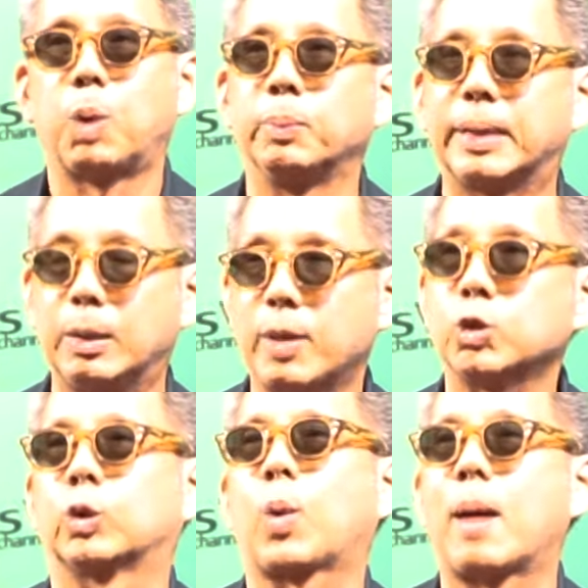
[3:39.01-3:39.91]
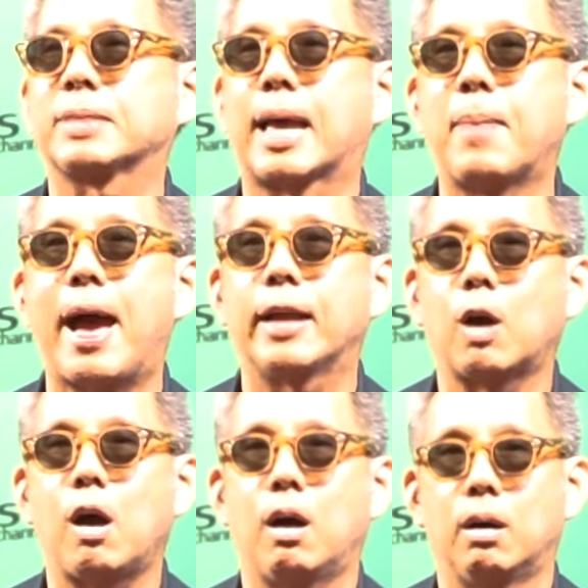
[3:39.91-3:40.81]
มคิดว่าสุดความสามารถ
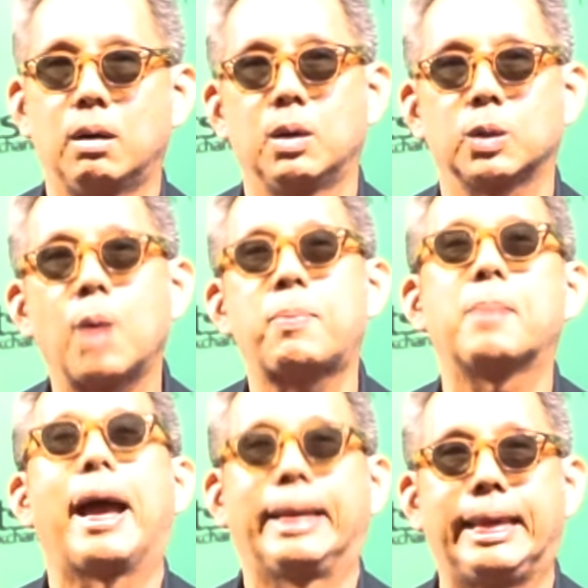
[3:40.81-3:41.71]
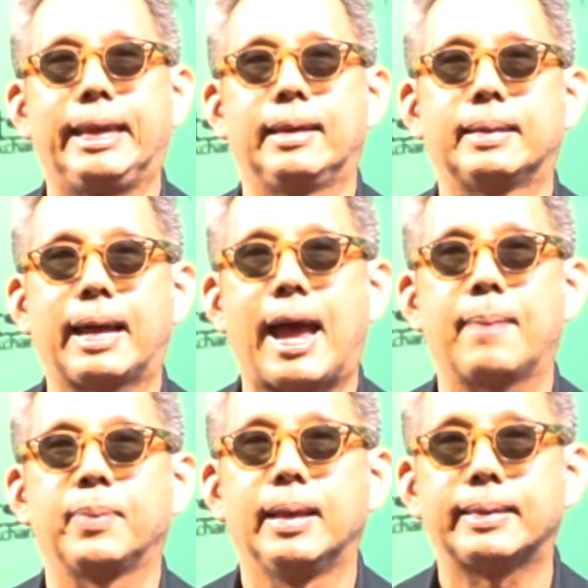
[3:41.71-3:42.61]
ก็ก็ประมาณนี้นะครับ
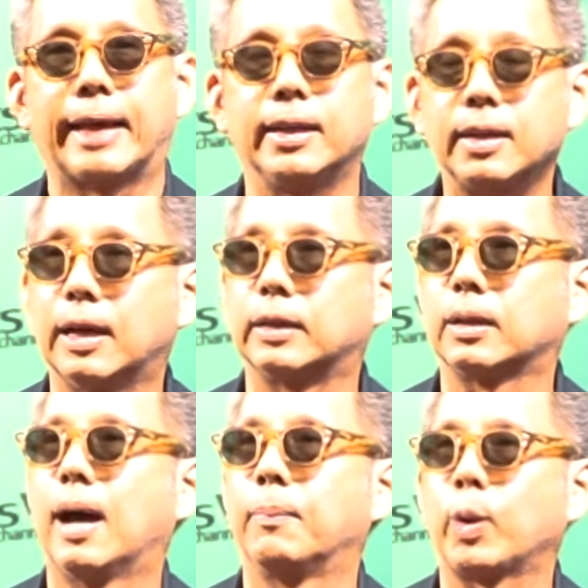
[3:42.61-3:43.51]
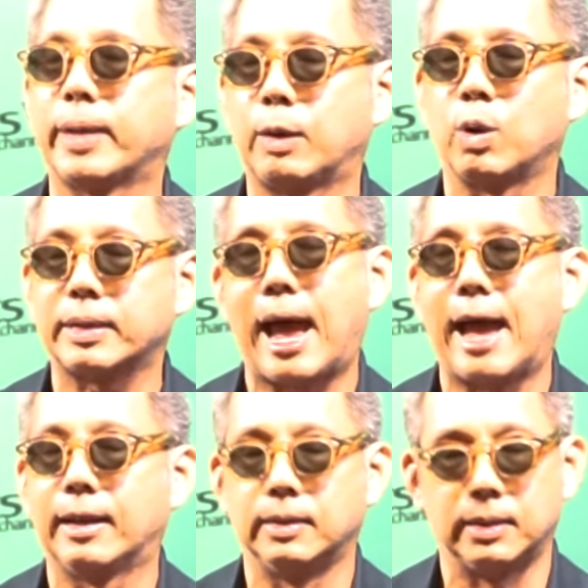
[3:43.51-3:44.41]
แต่ถ้าเกิดคนในวงการ
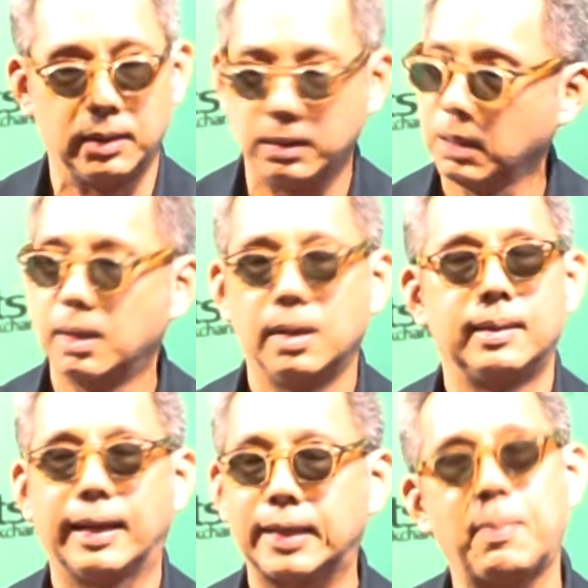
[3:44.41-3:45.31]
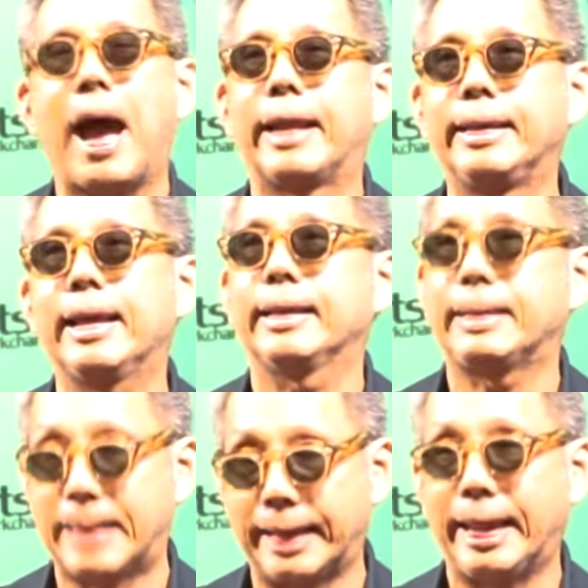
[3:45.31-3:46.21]
หรือรัฐบาลเนี่ย
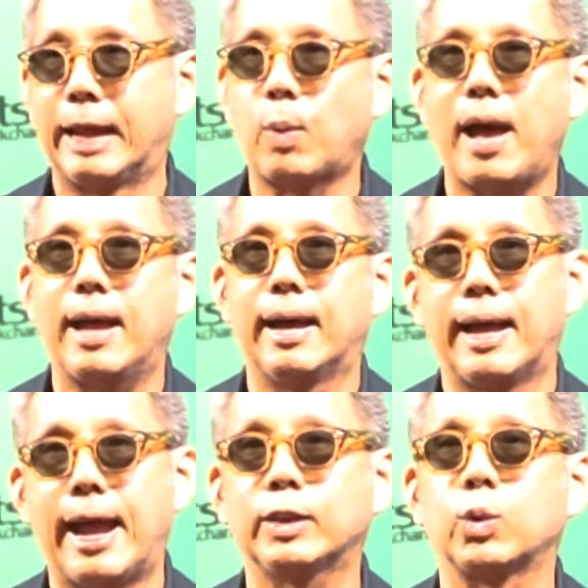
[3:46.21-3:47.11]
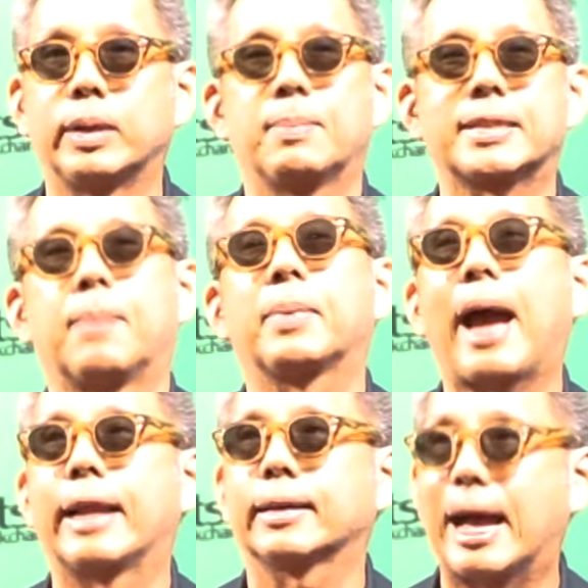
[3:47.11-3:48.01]
เล็งเห็นว่าไอ้ตรงนี้มันสำคัญ
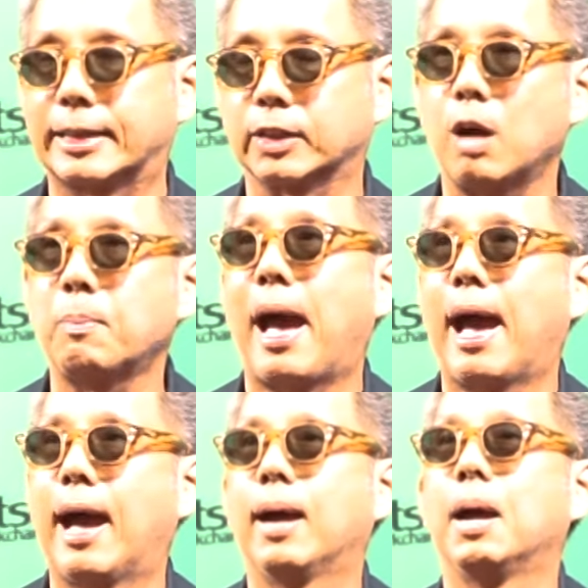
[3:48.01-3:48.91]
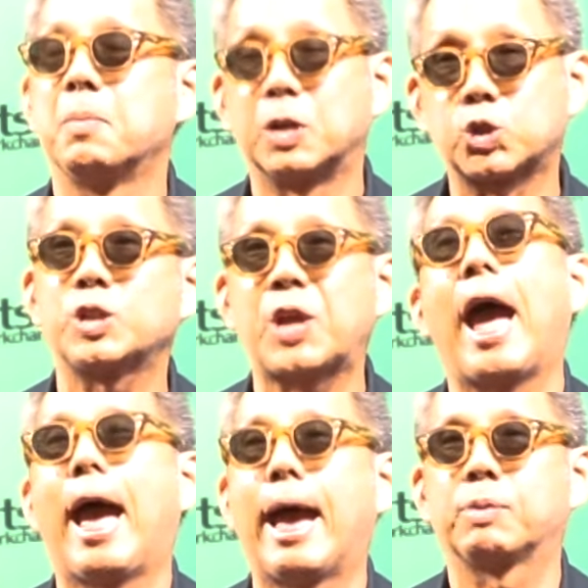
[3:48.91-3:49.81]
ก็อาจจะต้องมามาช่วยแช
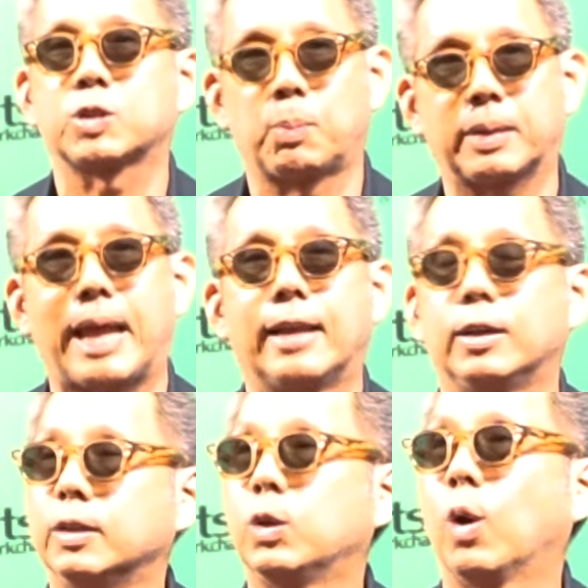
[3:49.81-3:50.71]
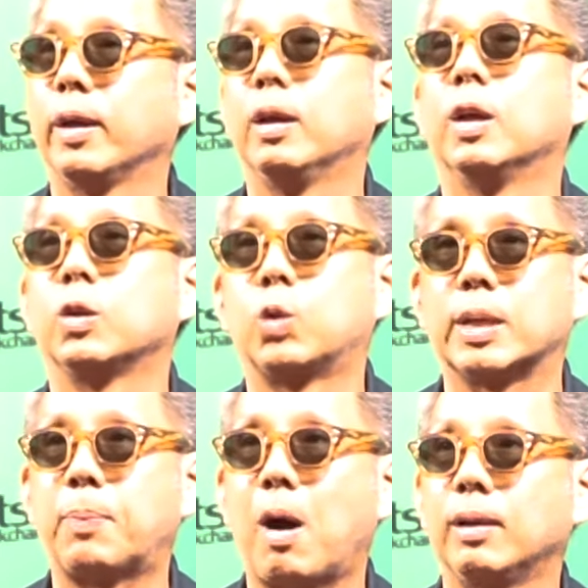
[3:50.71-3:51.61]
ร์ประสบการณ์หรือโดยโดยเฉ
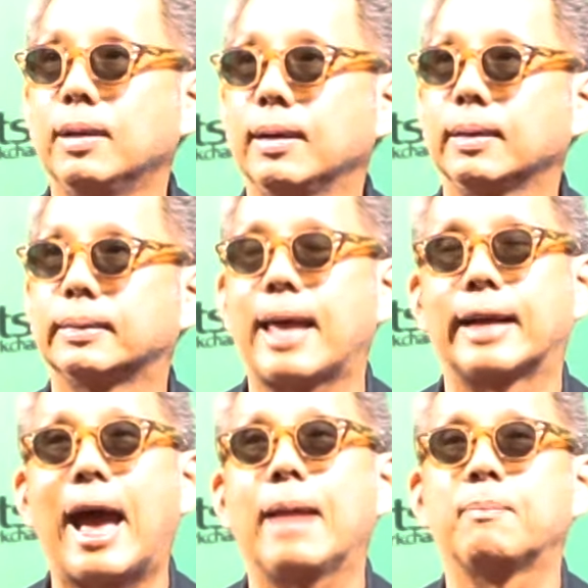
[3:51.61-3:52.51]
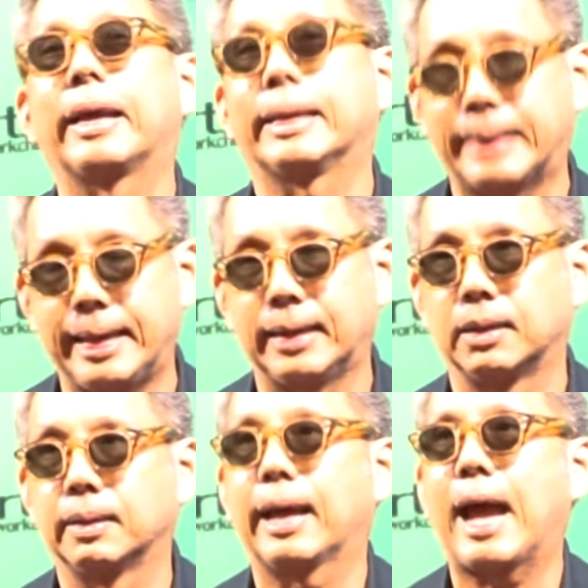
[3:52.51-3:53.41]
พาะเรื่องทางด้านมาร์เก็ตติ้ง
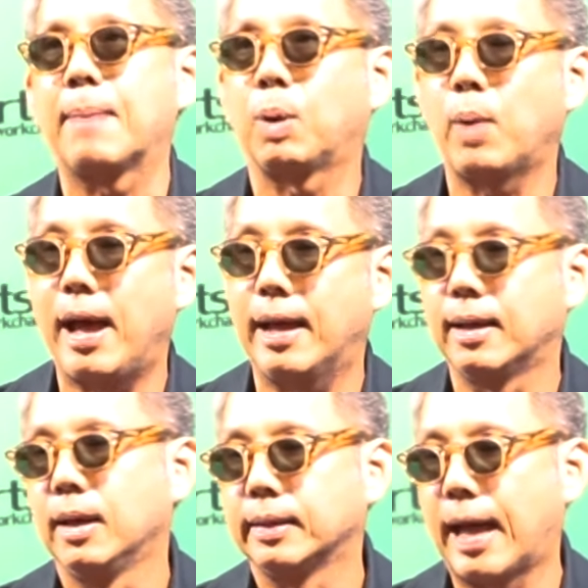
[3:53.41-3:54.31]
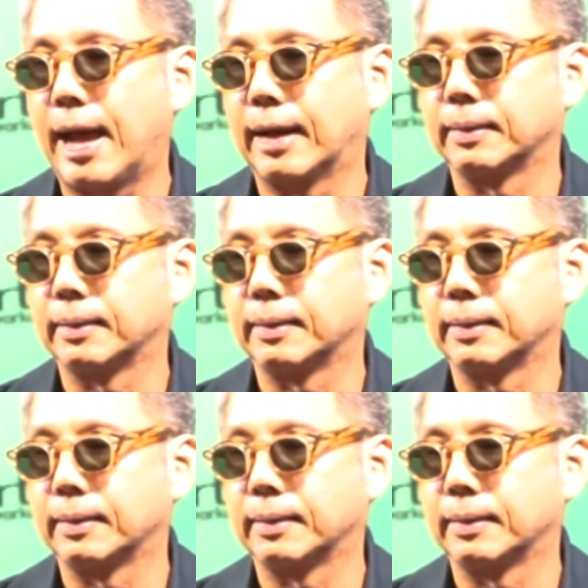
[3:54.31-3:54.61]
นะครับ เพราะว่าทาง